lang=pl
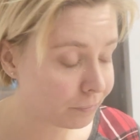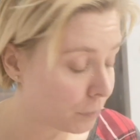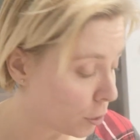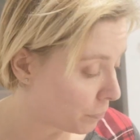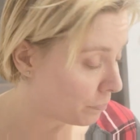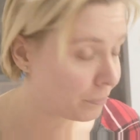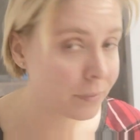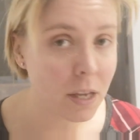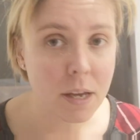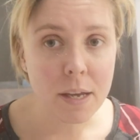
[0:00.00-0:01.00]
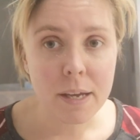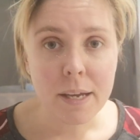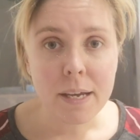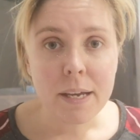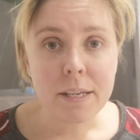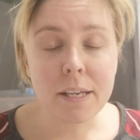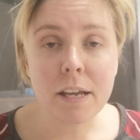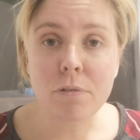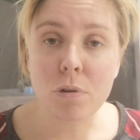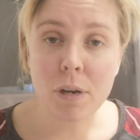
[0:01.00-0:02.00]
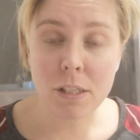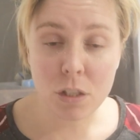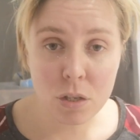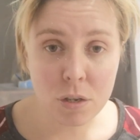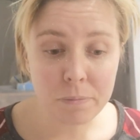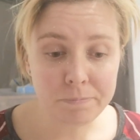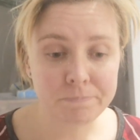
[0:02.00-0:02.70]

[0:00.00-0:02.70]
no, nie nawąchać, co?